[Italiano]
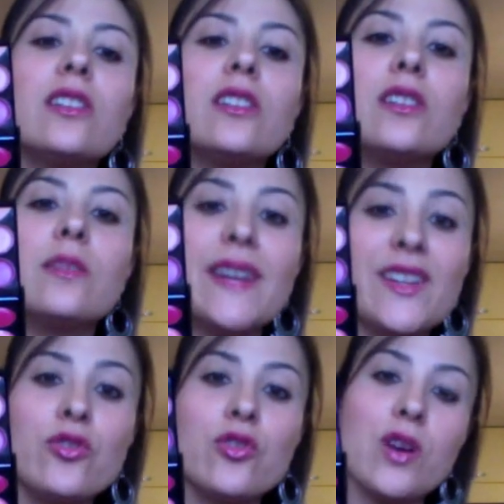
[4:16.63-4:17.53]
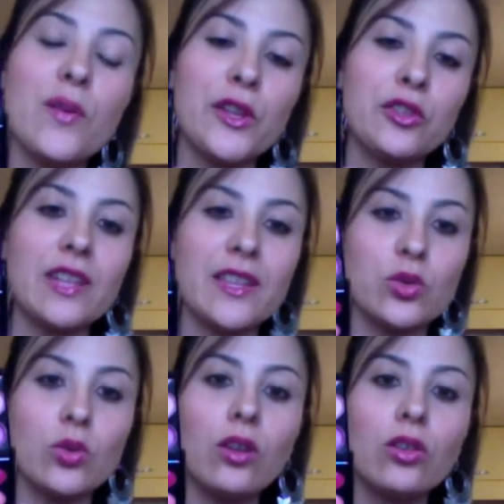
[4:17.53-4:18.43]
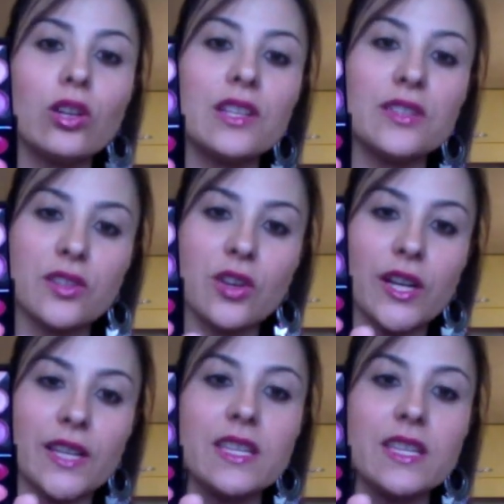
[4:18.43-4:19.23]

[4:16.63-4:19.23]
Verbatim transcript: Eh, Mario No ha fatto la sua collezione